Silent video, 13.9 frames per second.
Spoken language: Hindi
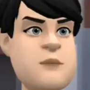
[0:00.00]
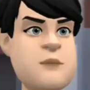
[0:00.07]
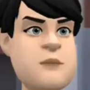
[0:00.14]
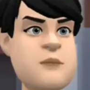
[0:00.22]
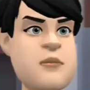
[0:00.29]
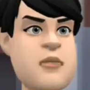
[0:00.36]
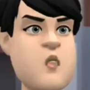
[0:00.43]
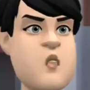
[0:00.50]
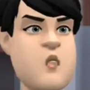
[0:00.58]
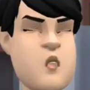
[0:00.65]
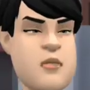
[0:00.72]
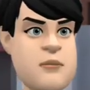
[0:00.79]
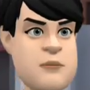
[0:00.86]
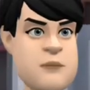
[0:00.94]

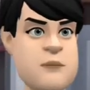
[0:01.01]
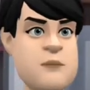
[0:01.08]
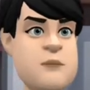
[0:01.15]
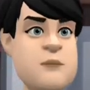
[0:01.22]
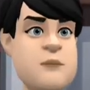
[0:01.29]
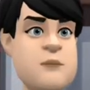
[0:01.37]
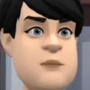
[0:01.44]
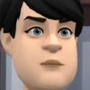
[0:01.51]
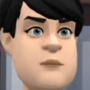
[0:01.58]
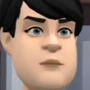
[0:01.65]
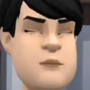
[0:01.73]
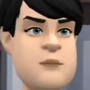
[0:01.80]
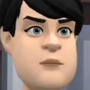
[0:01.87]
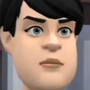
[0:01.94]
सच
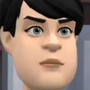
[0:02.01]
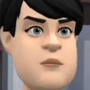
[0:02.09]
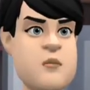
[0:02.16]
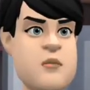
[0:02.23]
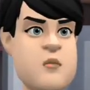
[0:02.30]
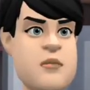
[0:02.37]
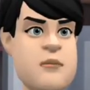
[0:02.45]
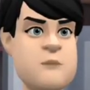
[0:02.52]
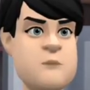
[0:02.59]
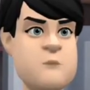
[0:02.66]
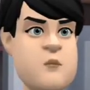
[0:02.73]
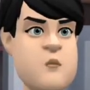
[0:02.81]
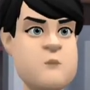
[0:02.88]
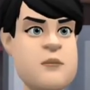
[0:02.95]
मैं नहीं
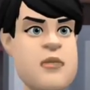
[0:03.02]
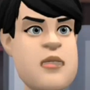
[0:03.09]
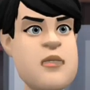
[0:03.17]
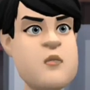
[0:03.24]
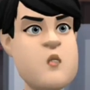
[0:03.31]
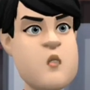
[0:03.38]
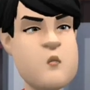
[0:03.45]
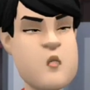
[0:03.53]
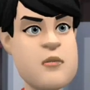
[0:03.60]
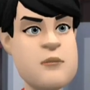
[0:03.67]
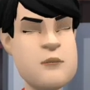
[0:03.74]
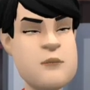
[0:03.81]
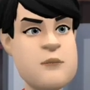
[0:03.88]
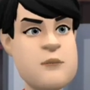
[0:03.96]
दूंगा छाता
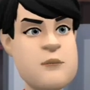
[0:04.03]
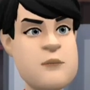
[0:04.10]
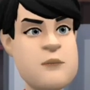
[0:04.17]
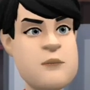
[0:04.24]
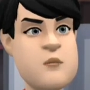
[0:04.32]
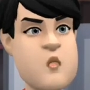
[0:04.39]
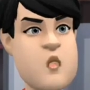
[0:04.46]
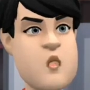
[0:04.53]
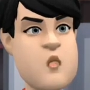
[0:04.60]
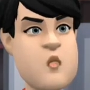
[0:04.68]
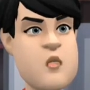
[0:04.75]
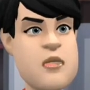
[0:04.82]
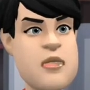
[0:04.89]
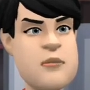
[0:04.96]
अगर
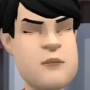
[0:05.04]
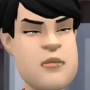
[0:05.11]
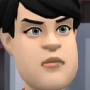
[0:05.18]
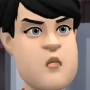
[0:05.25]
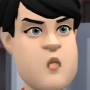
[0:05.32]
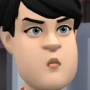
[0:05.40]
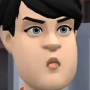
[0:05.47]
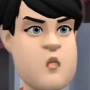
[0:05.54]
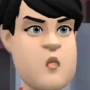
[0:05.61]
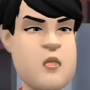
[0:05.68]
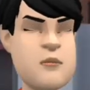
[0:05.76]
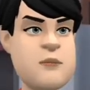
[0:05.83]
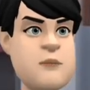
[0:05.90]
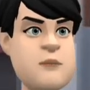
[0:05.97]
आपको छाता
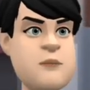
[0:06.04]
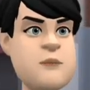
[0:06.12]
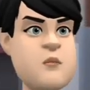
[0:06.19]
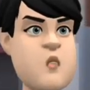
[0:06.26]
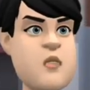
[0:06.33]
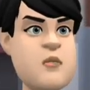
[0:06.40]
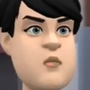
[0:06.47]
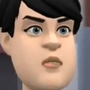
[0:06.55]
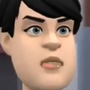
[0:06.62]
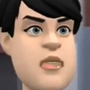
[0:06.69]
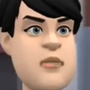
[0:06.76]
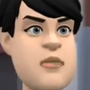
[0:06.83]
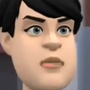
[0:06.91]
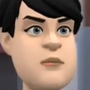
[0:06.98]
चाहिए तो पुलिस
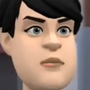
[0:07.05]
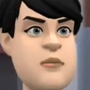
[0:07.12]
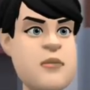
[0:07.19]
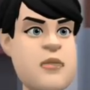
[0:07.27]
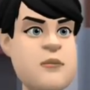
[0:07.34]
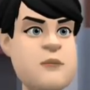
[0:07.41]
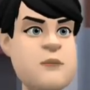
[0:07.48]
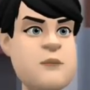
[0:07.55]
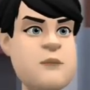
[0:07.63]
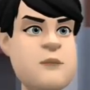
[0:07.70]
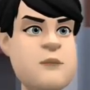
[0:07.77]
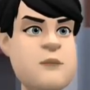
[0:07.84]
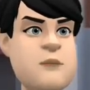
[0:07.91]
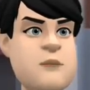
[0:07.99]
को बुलाइए
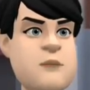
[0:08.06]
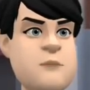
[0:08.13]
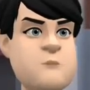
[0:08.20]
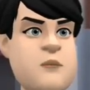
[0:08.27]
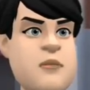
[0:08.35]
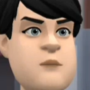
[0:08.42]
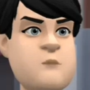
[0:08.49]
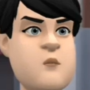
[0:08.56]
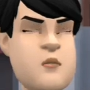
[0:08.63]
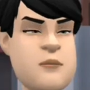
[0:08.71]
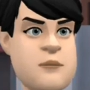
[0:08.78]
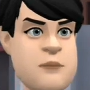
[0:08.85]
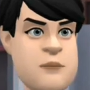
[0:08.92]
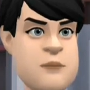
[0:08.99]

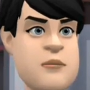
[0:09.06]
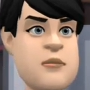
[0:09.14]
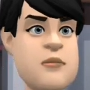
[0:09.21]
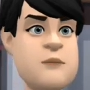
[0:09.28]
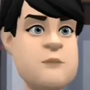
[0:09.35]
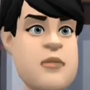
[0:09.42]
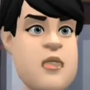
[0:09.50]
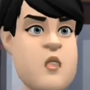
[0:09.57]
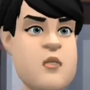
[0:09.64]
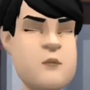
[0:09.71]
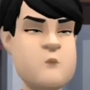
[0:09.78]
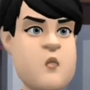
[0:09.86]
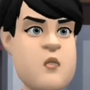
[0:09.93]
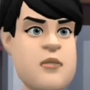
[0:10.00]
जाइए यही
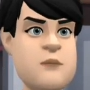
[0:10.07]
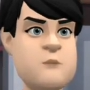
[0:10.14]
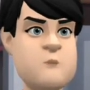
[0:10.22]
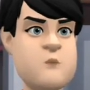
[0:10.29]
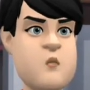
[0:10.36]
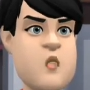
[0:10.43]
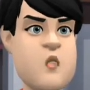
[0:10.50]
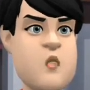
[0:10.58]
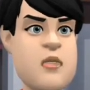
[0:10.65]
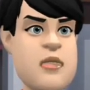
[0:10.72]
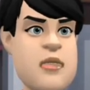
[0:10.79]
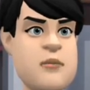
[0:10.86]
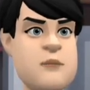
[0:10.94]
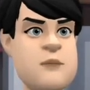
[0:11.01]
चौक में खड़े हैं वो
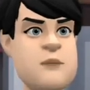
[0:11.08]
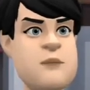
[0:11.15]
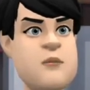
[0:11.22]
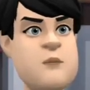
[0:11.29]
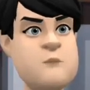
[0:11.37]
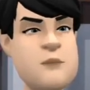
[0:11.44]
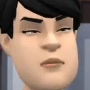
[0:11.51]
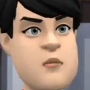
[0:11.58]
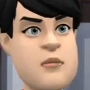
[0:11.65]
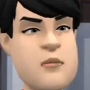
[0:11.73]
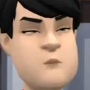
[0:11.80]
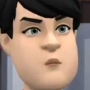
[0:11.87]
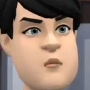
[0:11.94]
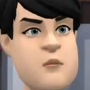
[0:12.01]

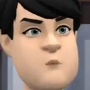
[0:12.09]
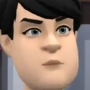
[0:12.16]
जाइए